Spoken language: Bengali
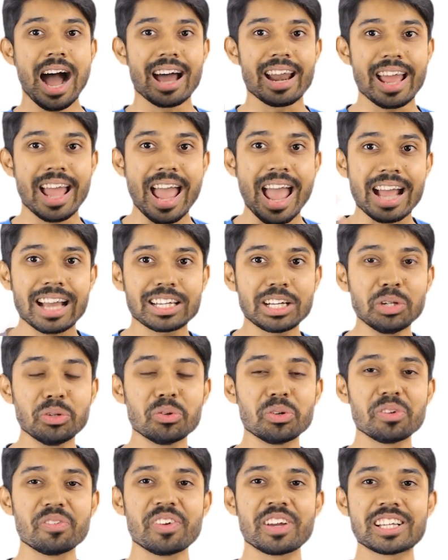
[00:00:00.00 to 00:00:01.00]
আর একটা
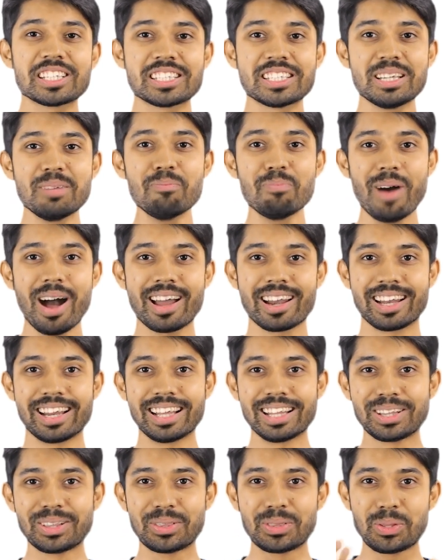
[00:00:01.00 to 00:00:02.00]
নোটিফিকেশনই পারে
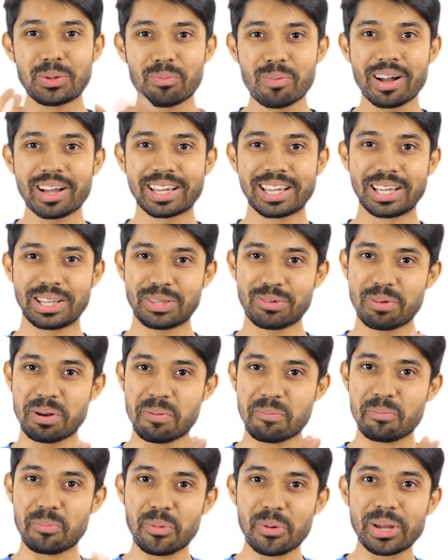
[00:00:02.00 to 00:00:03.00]
তোমাকে তোমার
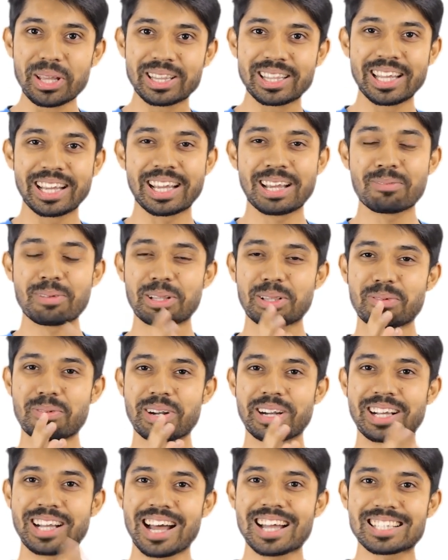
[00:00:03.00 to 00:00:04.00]
বই থেকে বা
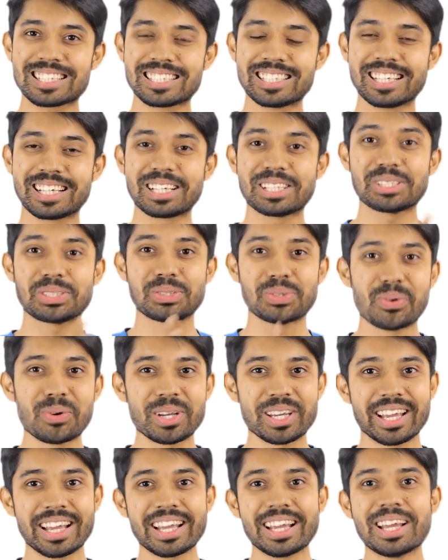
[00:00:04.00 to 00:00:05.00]
তোমার কাজ থেকে
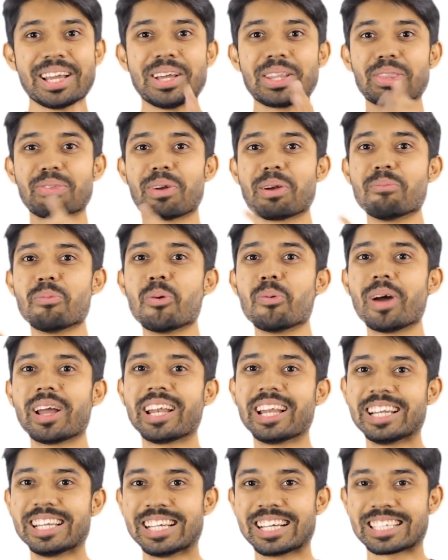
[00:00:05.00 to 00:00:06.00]
সরিয়ে তোমার
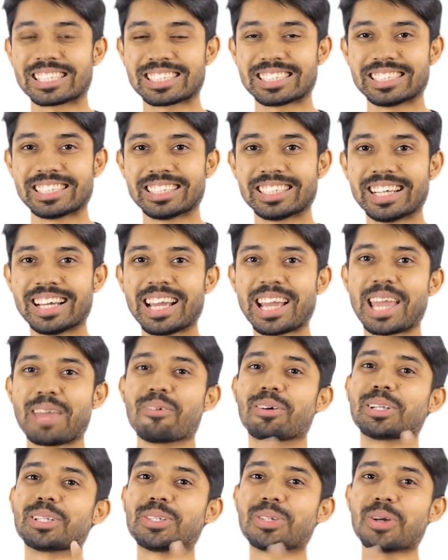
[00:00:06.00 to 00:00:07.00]
মোবাইলে নিয়ে আসতে
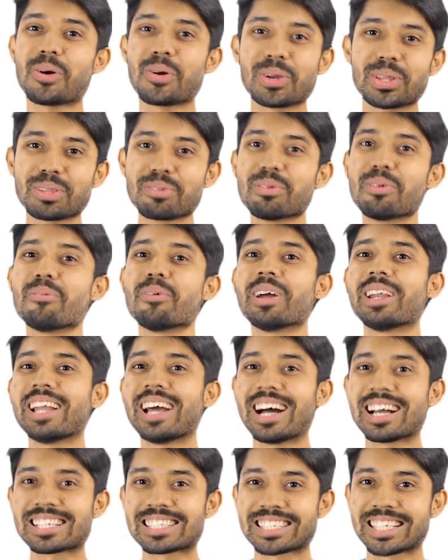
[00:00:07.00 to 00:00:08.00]
এবং যখনই তুমি মোবাইলে
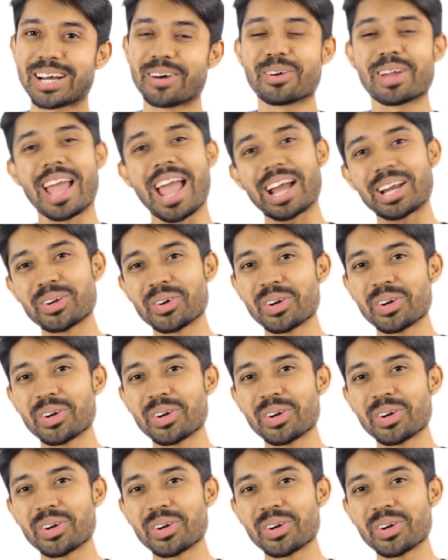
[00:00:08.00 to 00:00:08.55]
আসলা ওই এক